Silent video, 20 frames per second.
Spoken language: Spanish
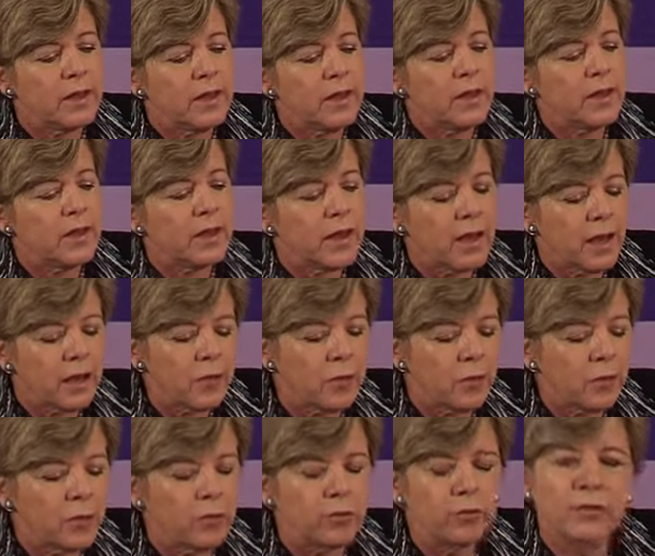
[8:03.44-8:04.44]
y que hay
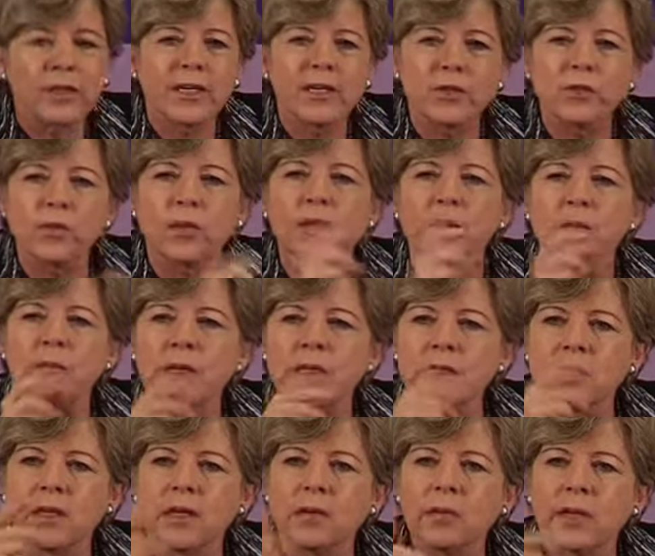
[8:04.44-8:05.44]
un contexto
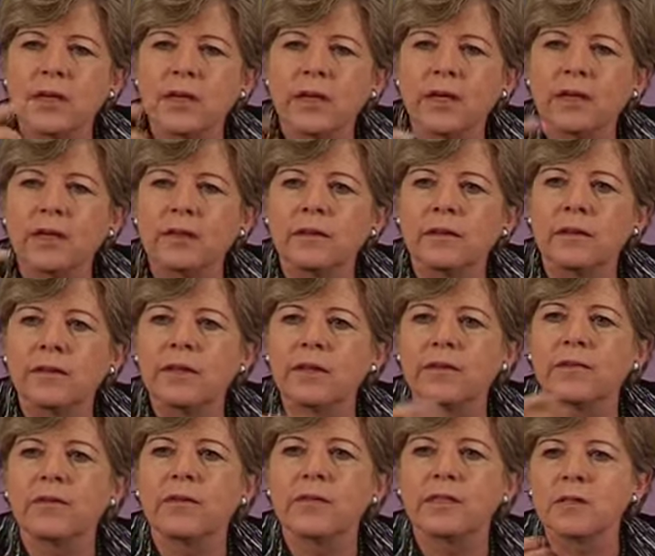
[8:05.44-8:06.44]
además en América Latina
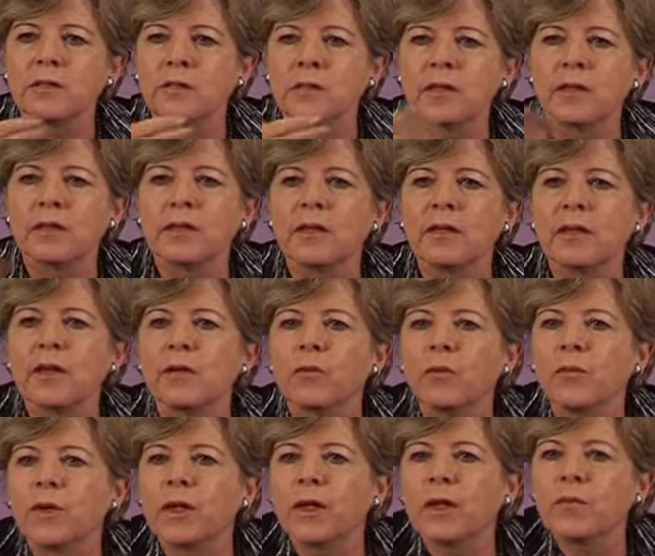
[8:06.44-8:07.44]
de flexibilidad
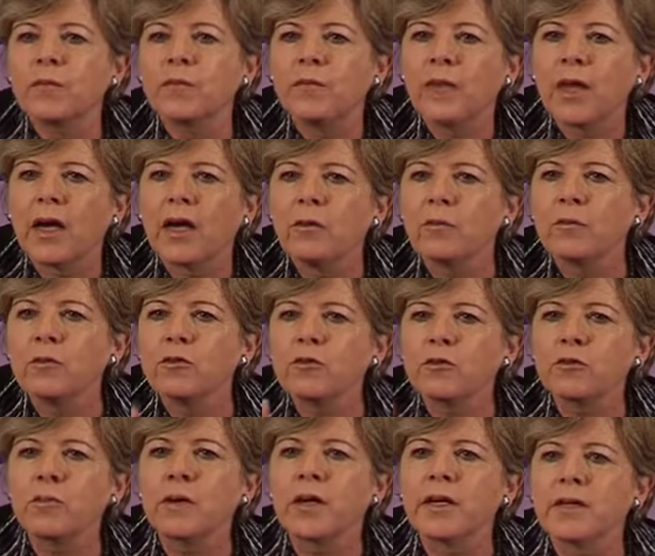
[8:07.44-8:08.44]
laboral. Hay
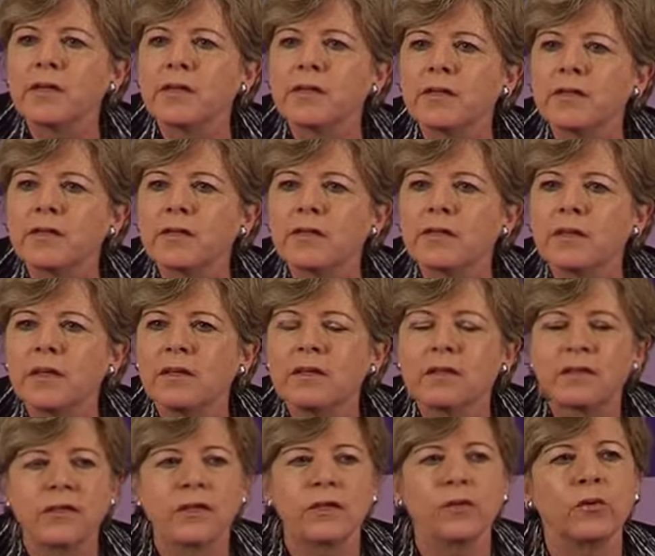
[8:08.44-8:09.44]
muchos países que están
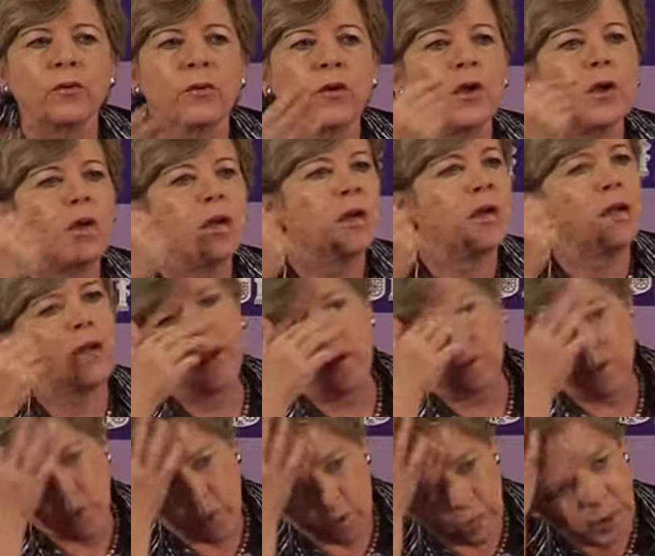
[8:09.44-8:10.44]
diciendo que la
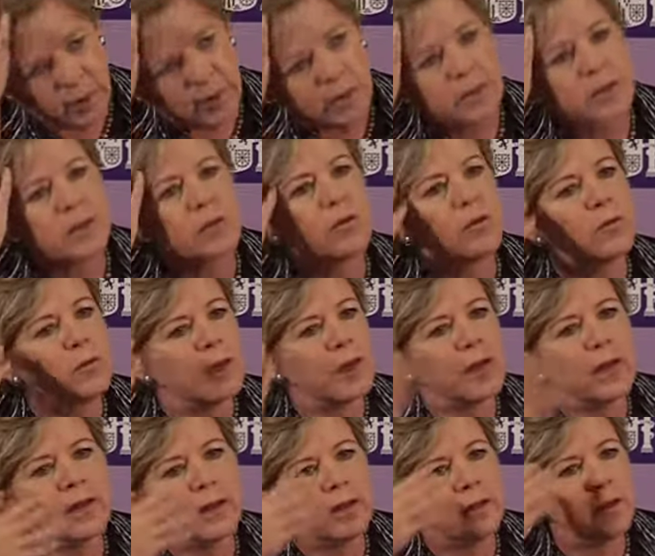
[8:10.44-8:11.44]
forma de
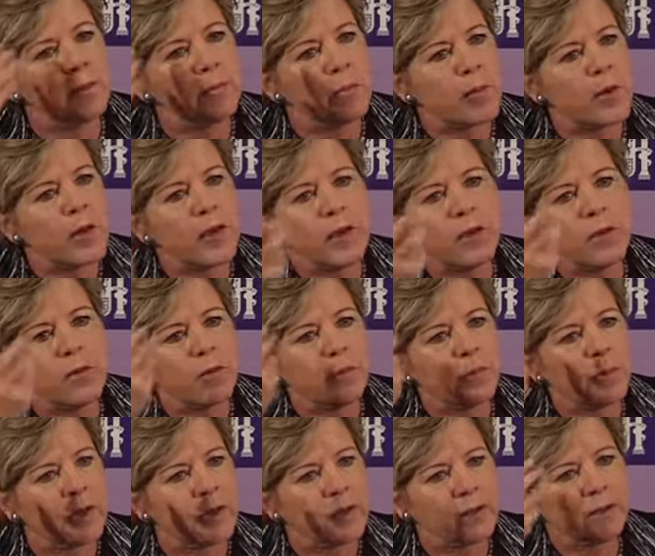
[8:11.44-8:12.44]
resolver el empleo
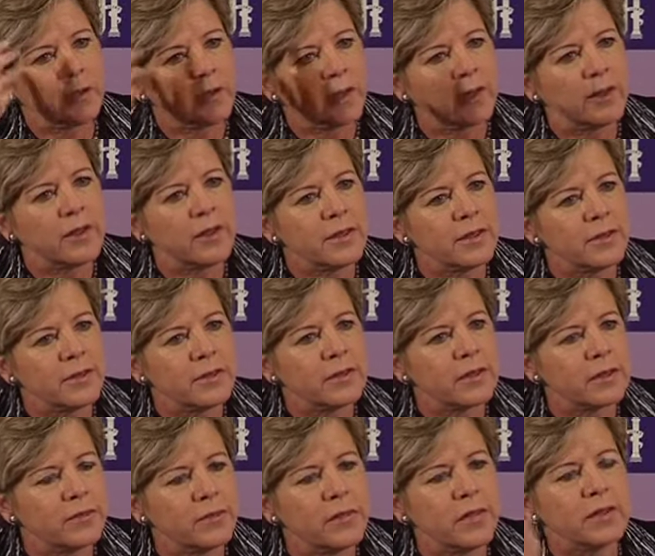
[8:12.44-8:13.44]
ante la
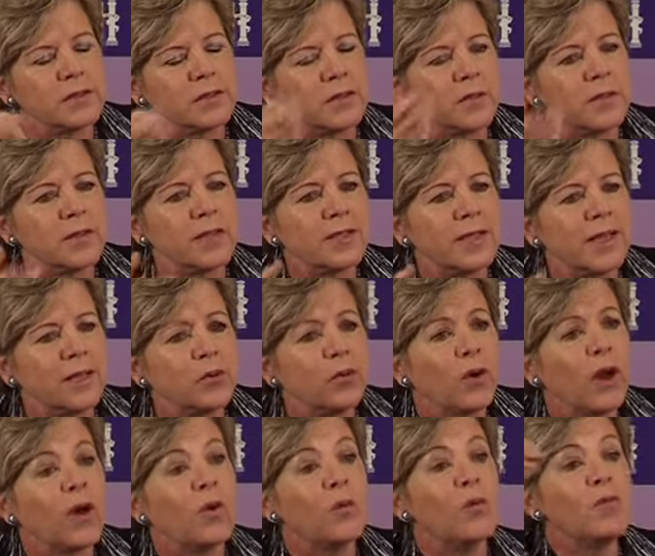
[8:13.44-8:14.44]
crisis es
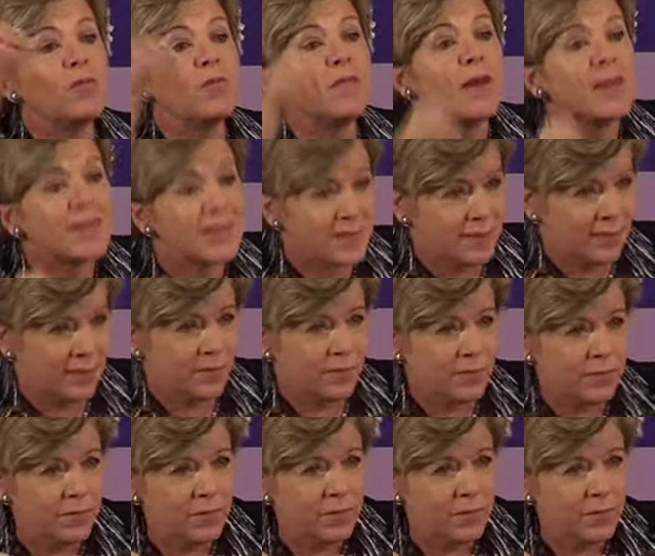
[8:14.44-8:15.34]
flexibilizando aún más